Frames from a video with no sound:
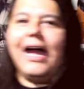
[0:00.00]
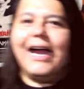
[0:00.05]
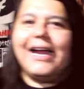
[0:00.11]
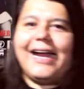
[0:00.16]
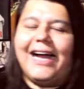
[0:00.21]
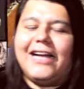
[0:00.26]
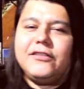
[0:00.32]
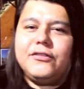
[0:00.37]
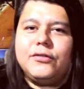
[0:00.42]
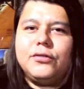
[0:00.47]

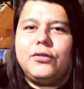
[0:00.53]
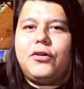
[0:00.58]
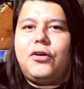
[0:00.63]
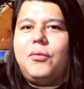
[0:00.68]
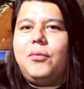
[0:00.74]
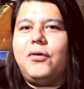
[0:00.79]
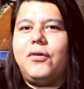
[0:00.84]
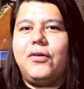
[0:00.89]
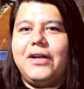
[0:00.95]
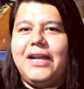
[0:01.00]
¿Acaso
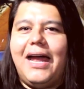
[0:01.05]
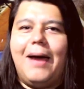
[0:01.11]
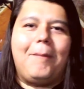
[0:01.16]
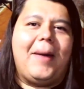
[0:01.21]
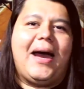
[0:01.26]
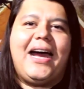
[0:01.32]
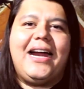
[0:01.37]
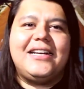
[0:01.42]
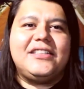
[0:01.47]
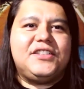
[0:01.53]
como la
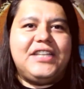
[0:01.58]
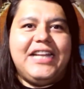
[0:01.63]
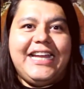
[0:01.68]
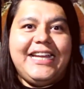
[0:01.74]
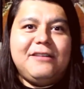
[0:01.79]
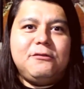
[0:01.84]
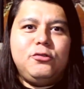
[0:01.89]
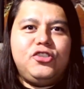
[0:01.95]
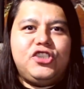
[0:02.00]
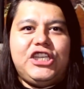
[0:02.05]
Mars
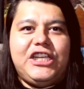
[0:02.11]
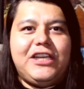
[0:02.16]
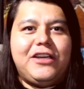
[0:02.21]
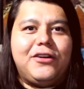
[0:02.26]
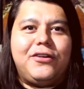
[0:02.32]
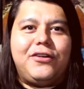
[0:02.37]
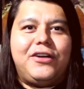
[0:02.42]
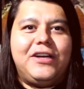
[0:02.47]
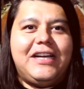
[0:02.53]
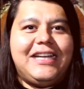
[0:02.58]
lee un
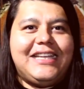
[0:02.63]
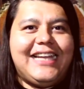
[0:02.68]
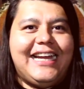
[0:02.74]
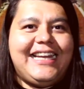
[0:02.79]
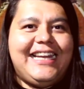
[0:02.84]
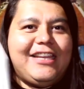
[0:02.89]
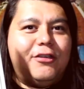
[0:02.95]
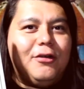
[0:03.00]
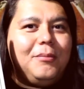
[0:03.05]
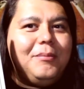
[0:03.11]
chingo? Ya
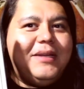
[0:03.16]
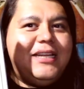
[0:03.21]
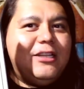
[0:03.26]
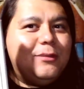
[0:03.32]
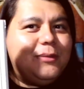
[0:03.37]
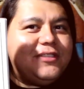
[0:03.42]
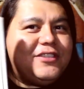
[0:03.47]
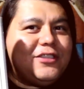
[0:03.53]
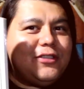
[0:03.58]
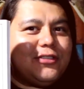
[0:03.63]
leyó
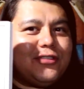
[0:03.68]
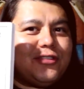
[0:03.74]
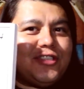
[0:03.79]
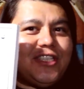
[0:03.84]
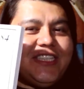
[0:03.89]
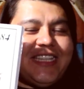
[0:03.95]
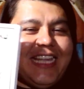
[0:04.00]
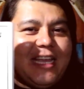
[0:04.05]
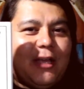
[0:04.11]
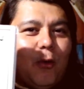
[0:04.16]

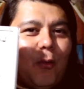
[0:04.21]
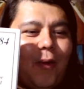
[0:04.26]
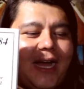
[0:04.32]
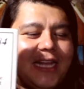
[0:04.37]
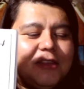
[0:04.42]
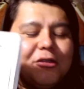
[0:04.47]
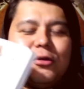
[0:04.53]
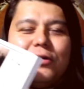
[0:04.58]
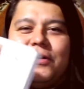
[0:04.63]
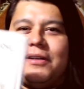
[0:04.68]

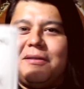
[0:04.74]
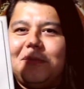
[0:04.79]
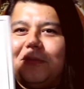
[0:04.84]
1984,